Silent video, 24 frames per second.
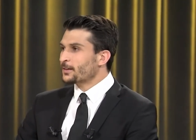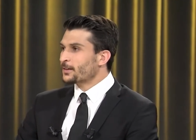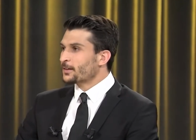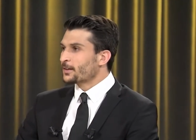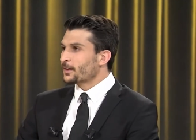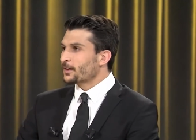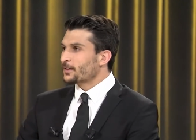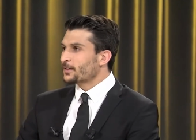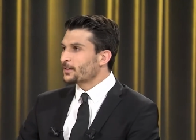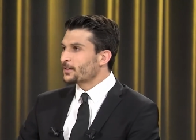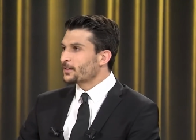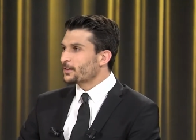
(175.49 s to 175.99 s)

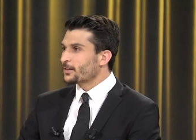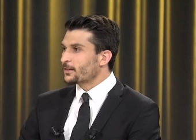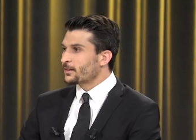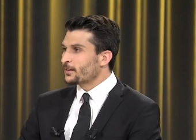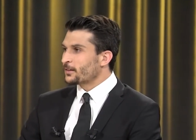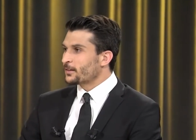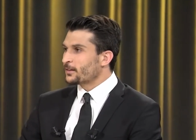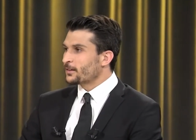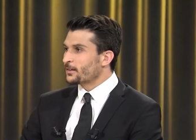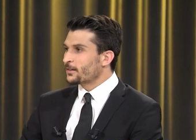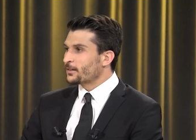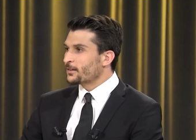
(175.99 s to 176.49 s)
Yani e,
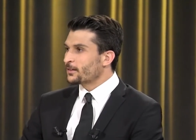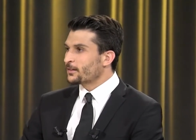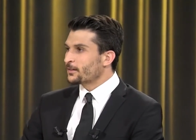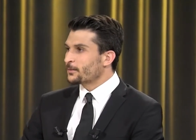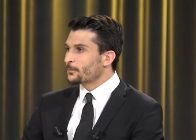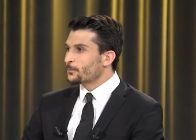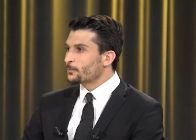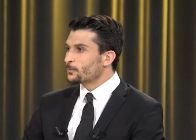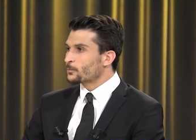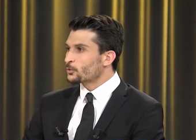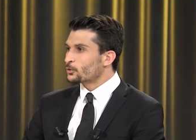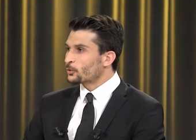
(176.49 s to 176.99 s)

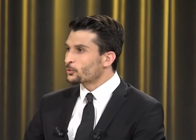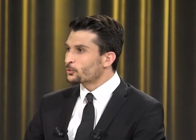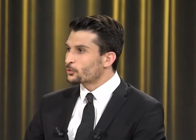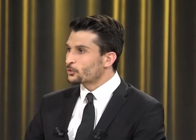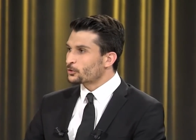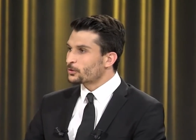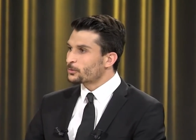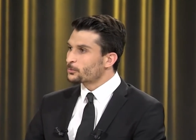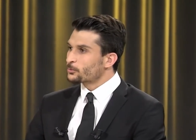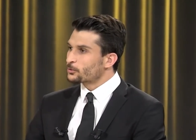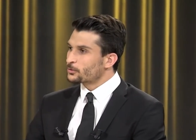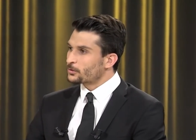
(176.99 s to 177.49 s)

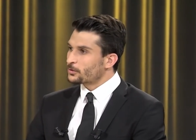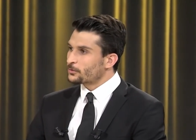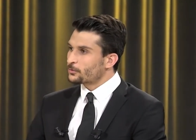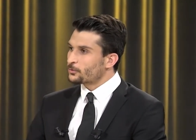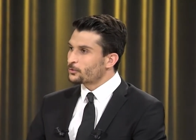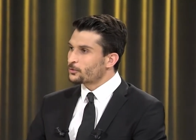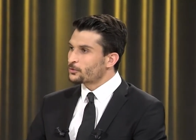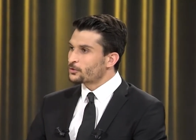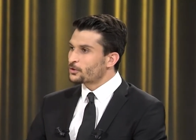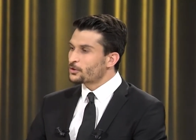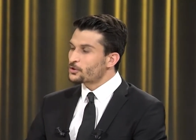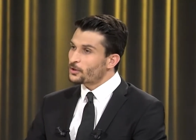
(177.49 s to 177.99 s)
sonuçta Mustafa
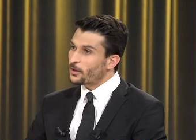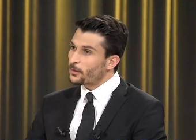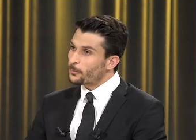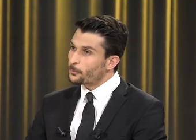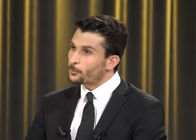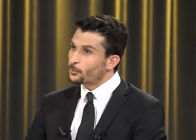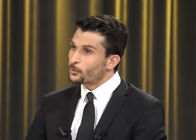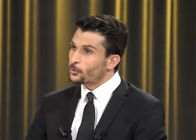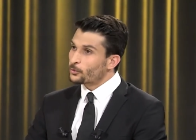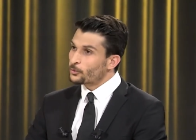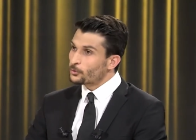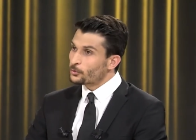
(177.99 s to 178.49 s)
Hoca
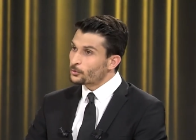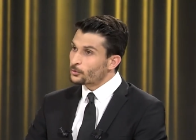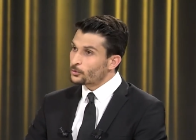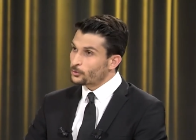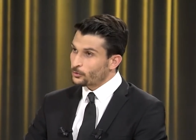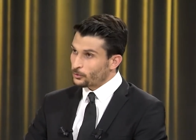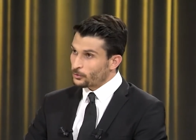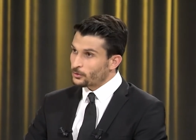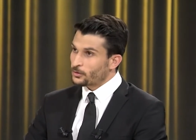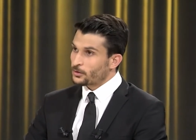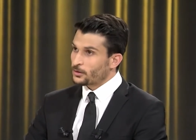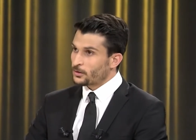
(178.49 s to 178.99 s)
şampiyonluk
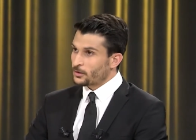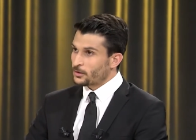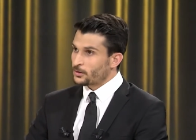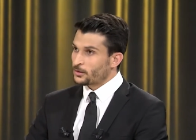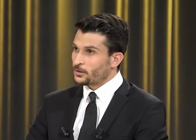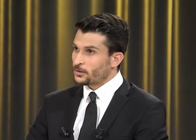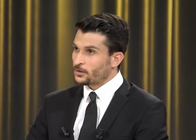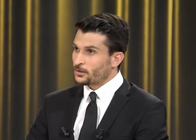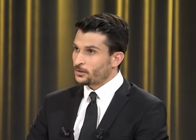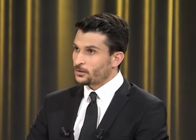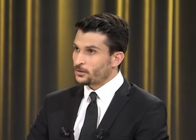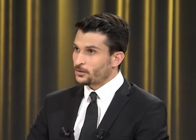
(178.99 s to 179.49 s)
e,
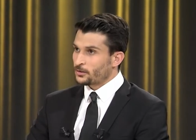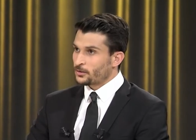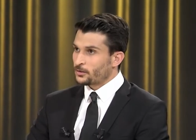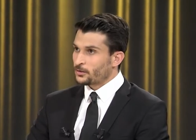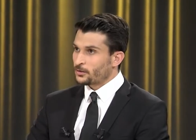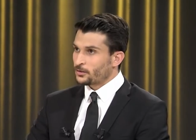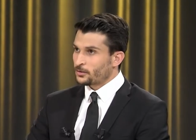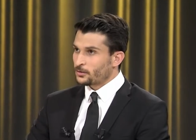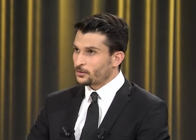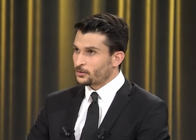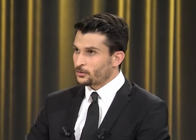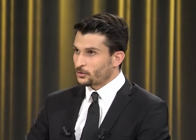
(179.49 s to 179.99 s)

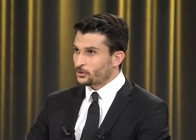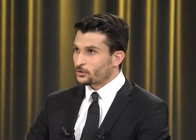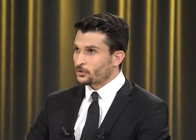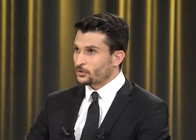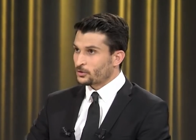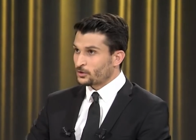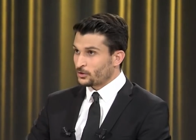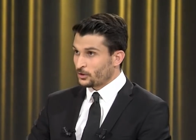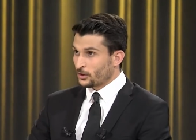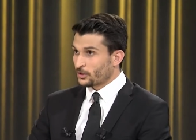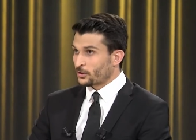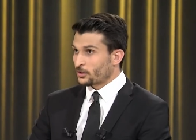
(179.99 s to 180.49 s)
için
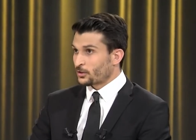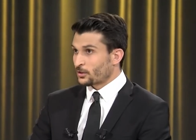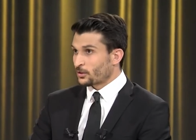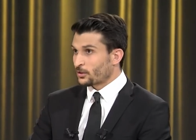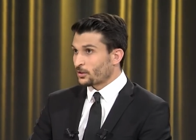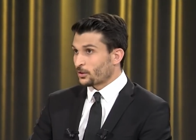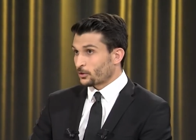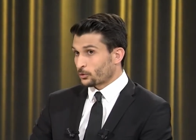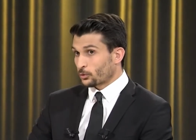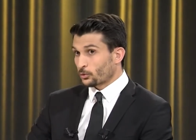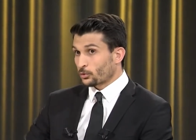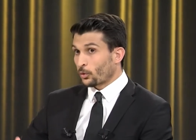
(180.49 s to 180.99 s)
getirdiler.
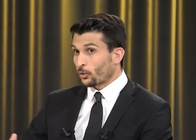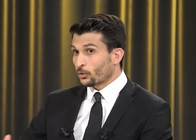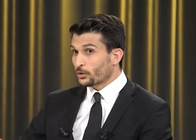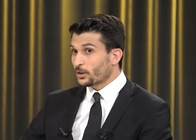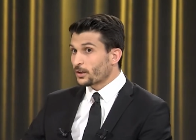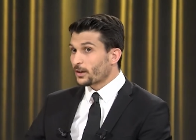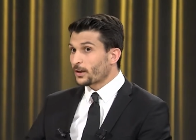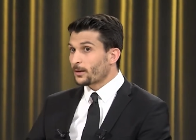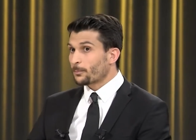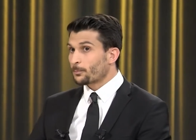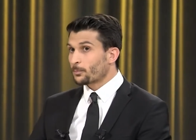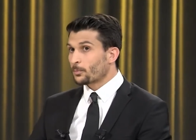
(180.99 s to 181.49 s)
getirdiler. Sonra, o
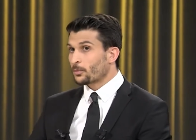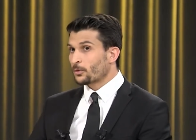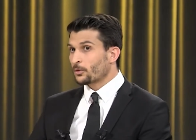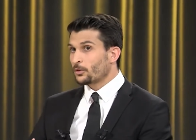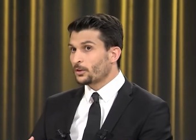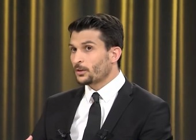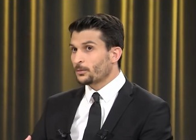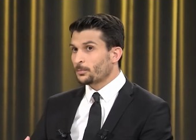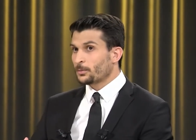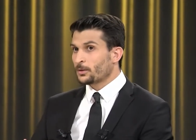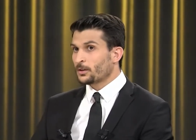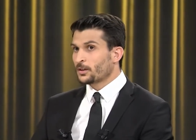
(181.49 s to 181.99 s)
da hep
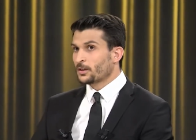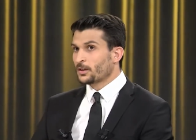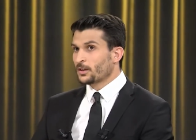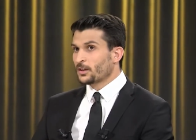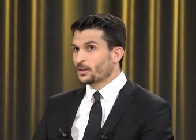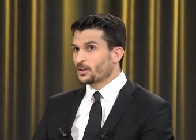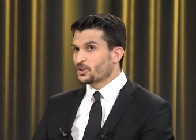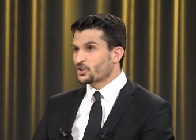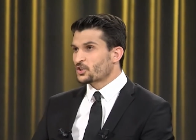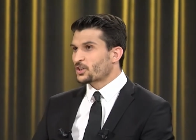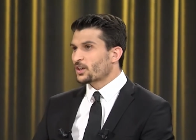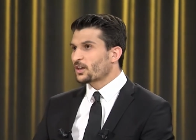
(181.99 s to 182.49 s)
öyle bir
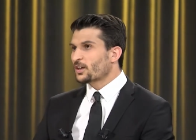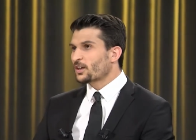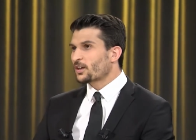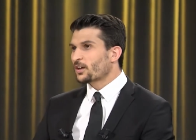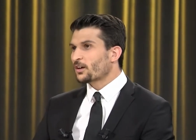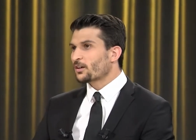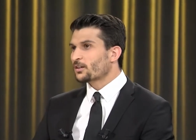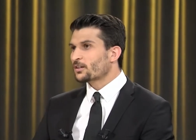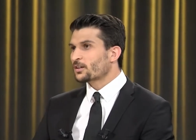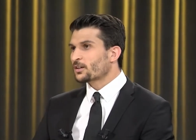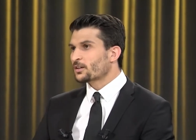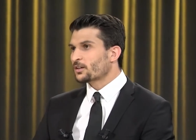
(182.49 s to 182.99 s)
şey
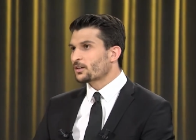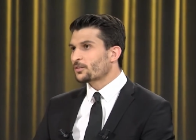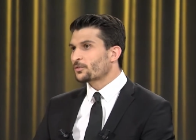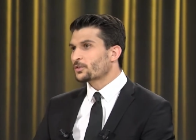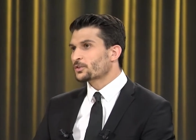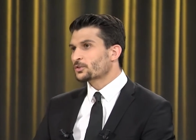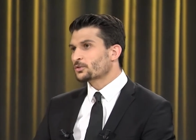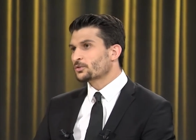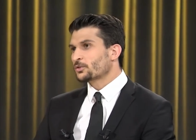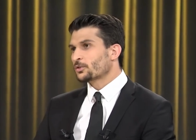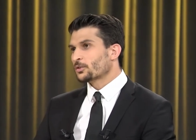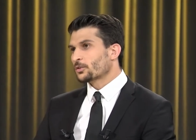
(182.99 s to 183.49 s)

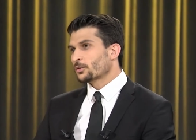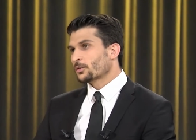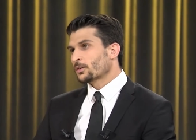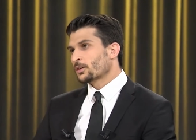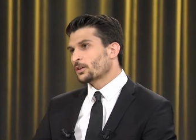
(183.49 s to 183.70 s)
kafası yok.